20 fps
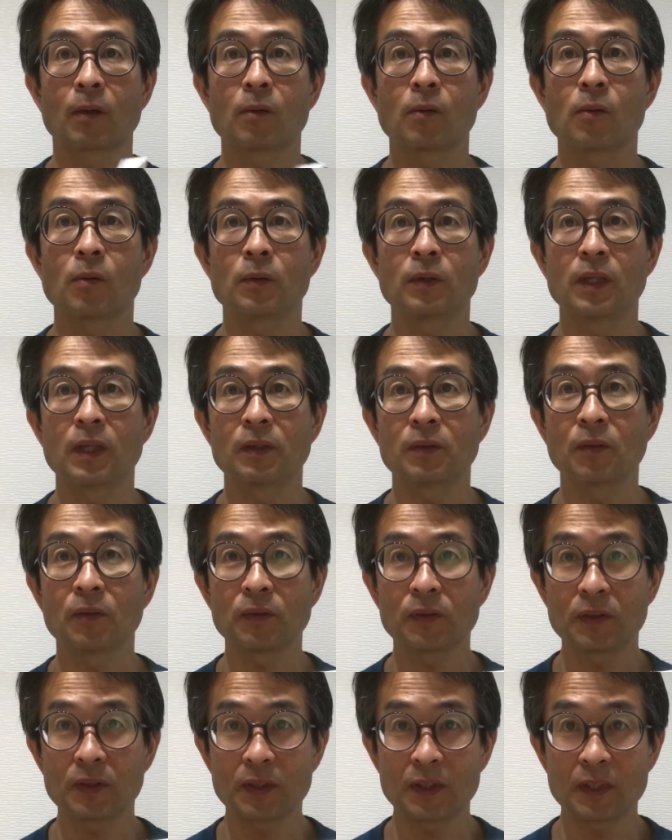これねとっ
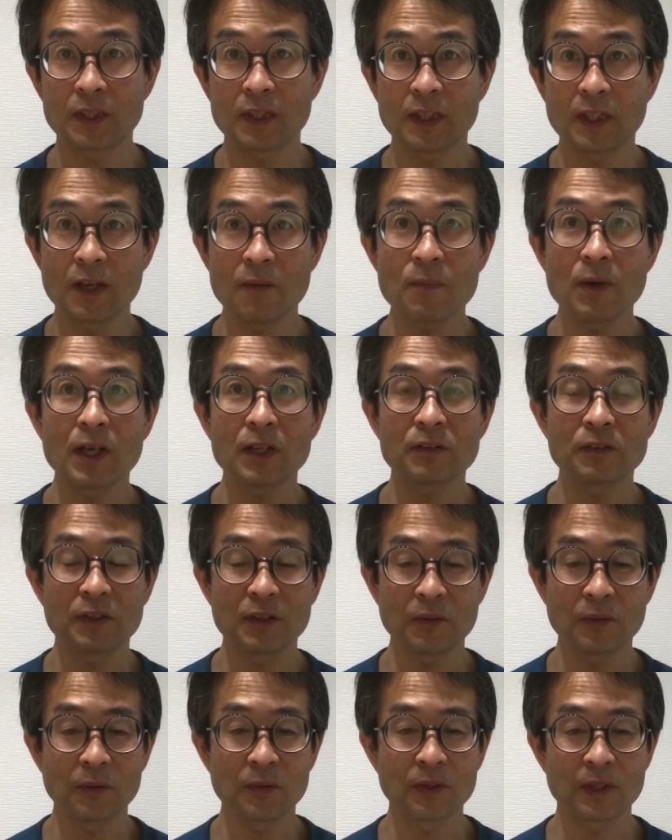ても熱
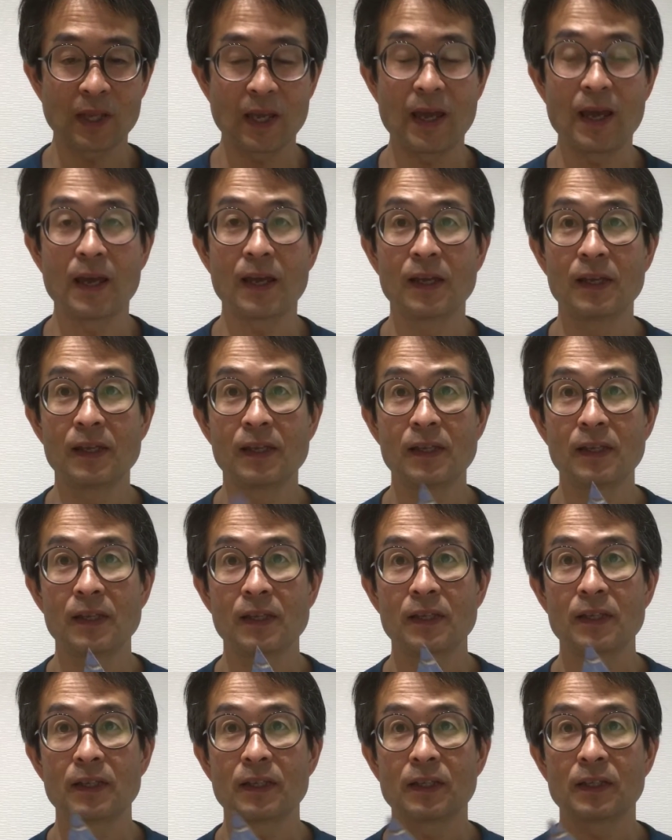い本で
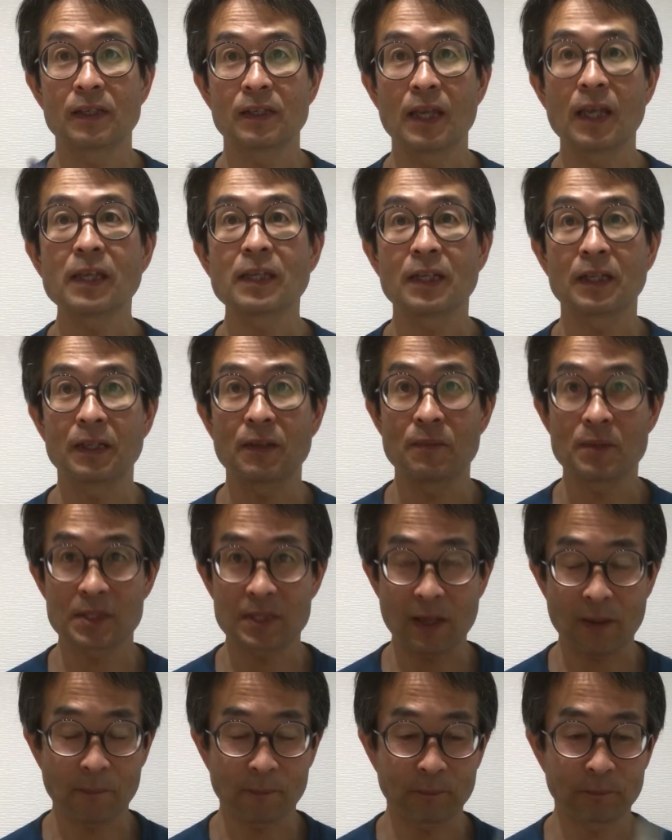元気が出まし
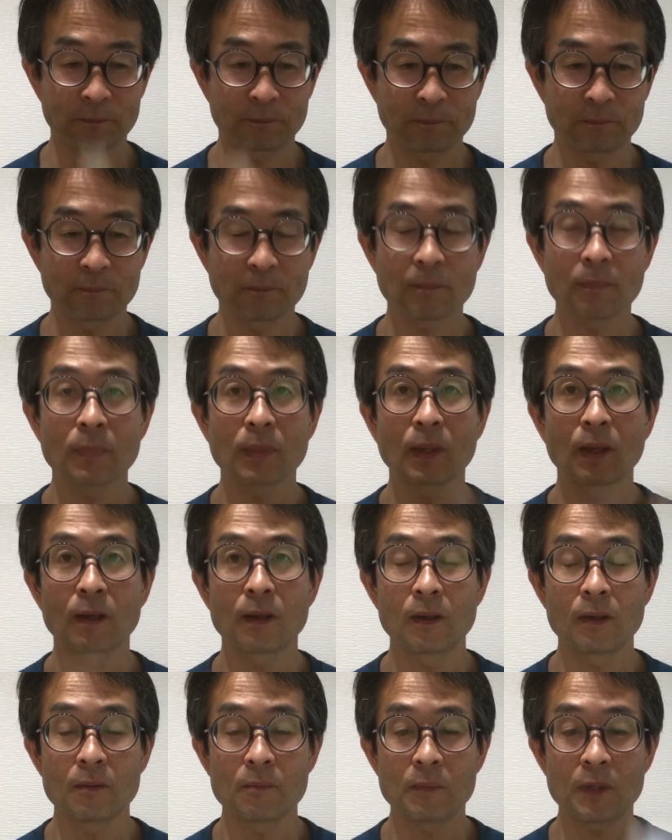た
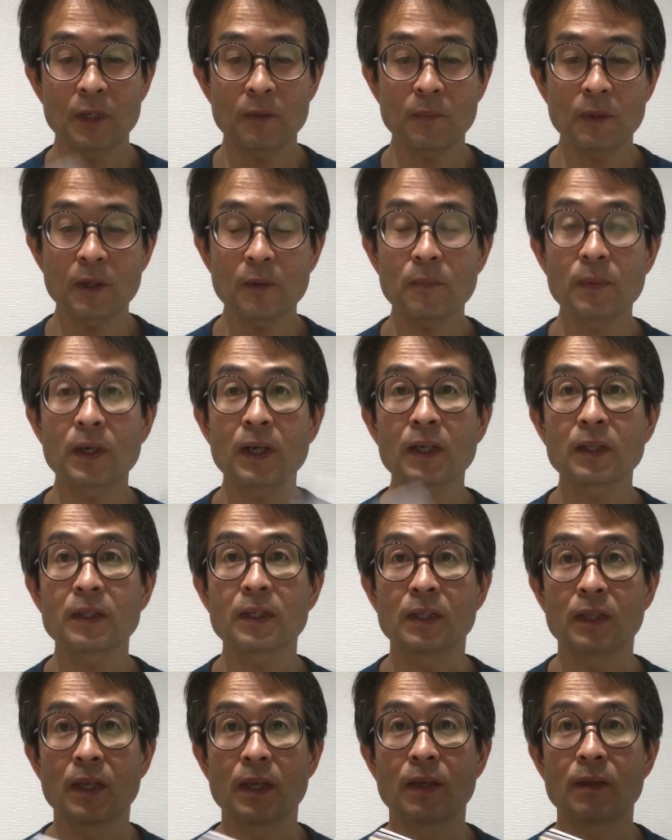パラパラパラっ
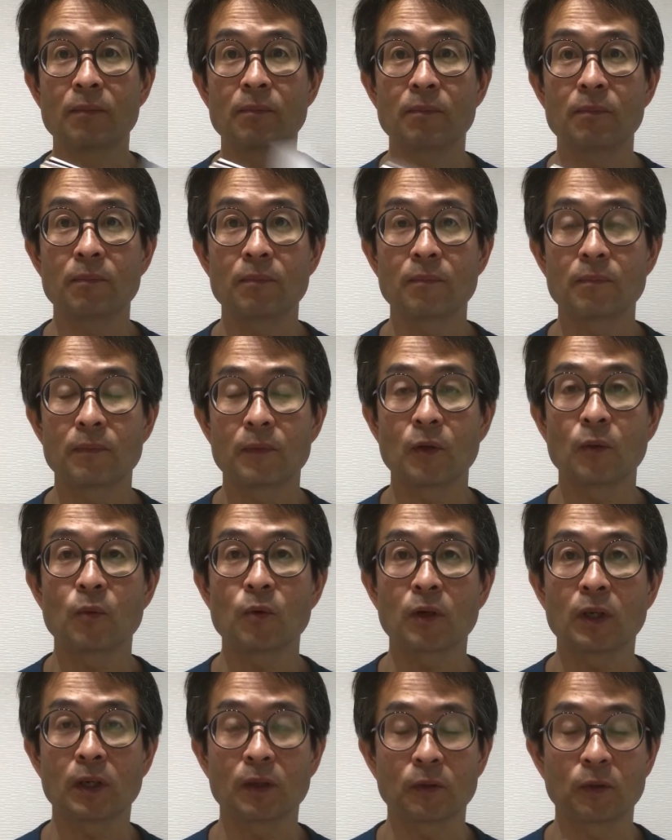てね読も
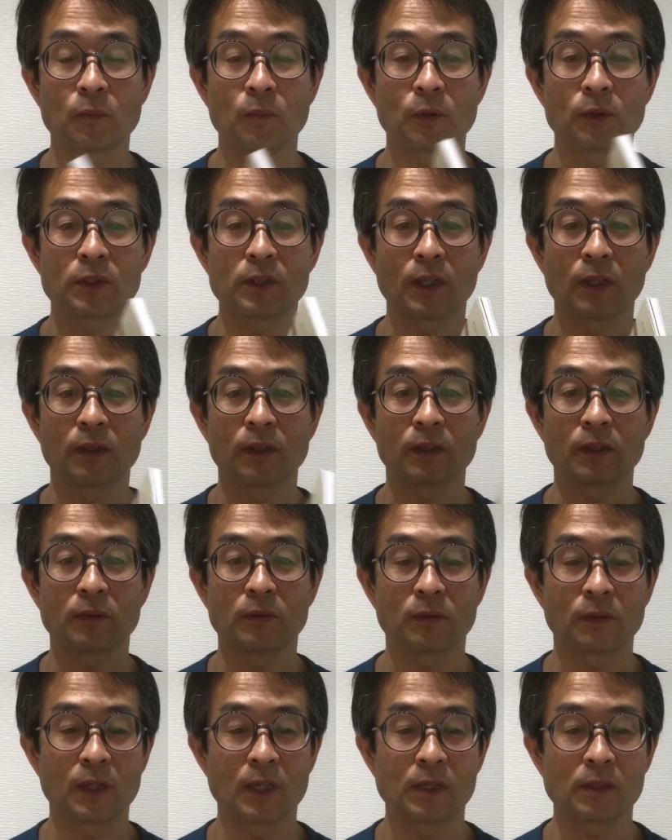うかなと思ってたんですけ
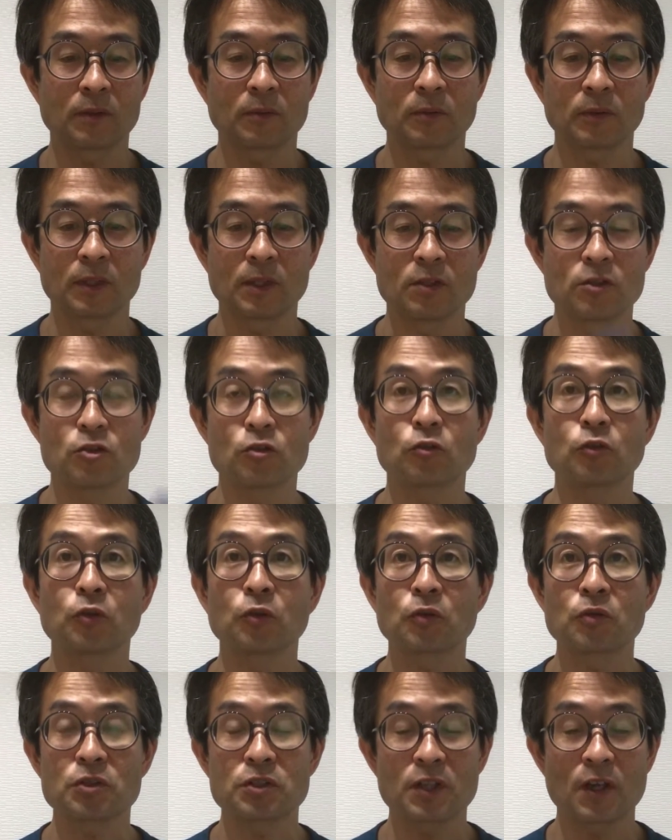ど結局ね熟
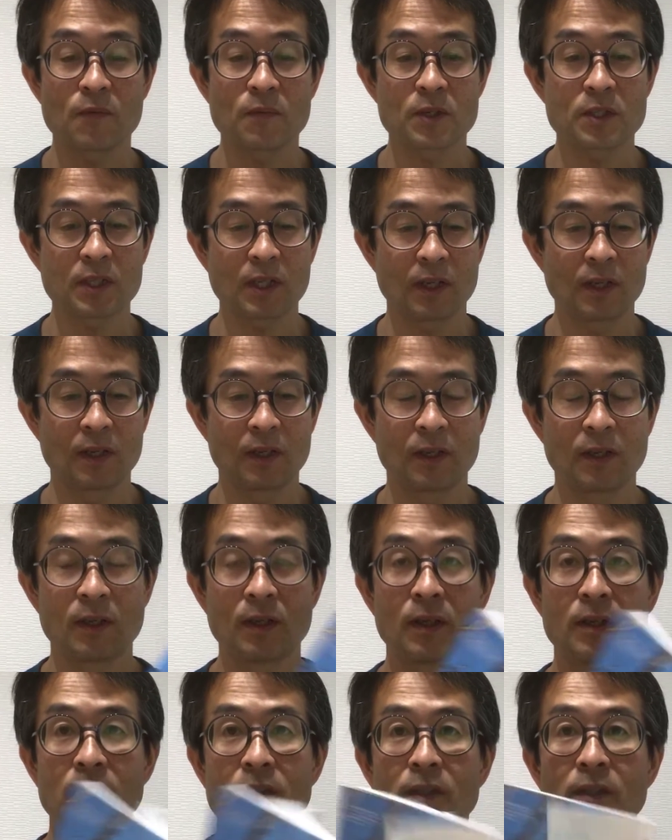読しちゃいました
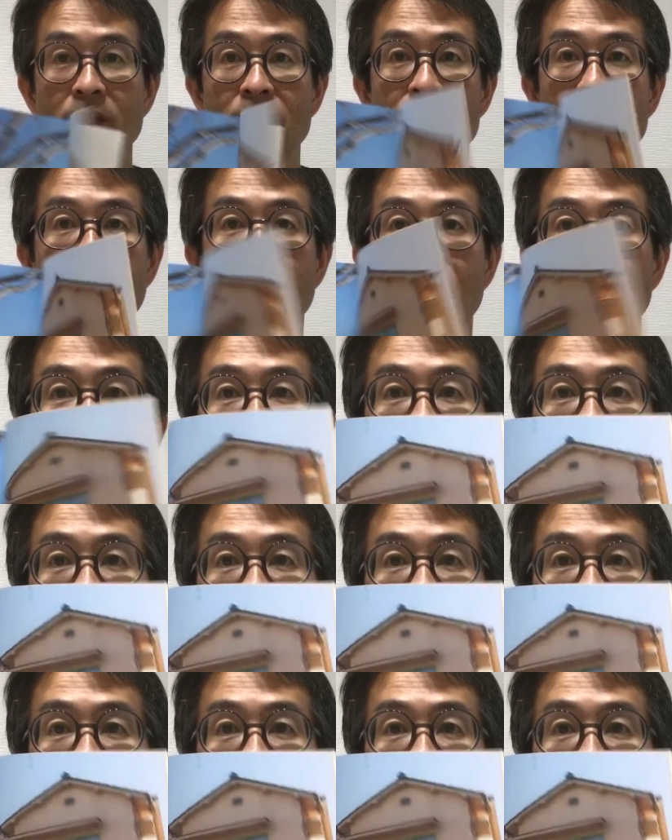じゃん